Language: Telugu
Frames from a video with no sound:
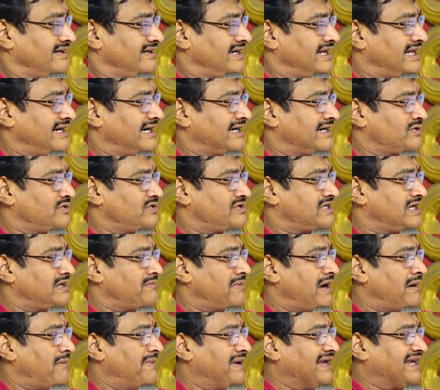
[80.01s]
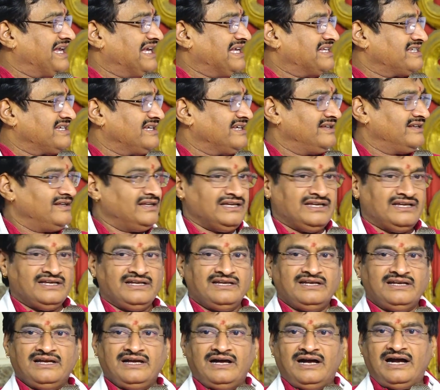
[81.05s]
నేను అటు చూశాను మా అమ్మాయికేసి
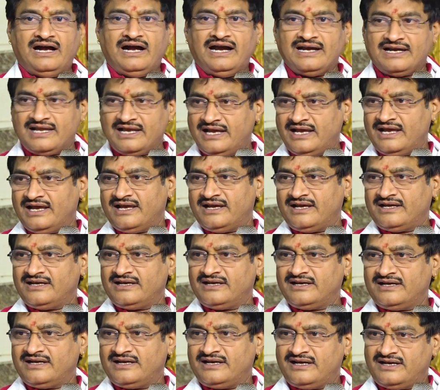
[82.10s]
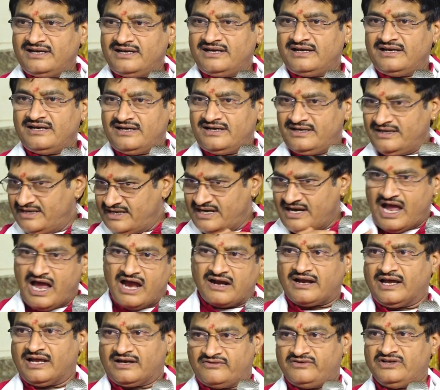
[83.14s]
అంటే
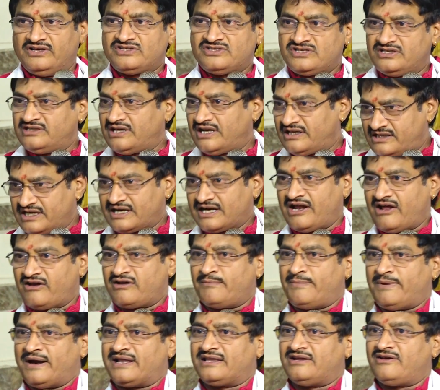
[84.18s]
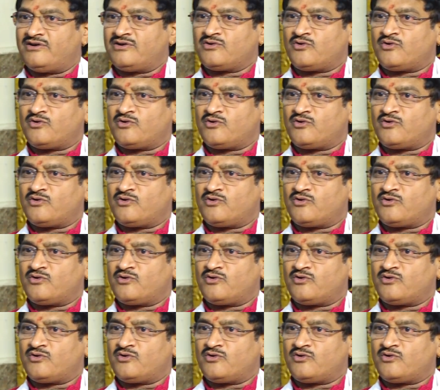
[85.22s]
నాకు అరవై వచ్చిన తర్వాత ఇక్కడ ఏమైనా పెడదాం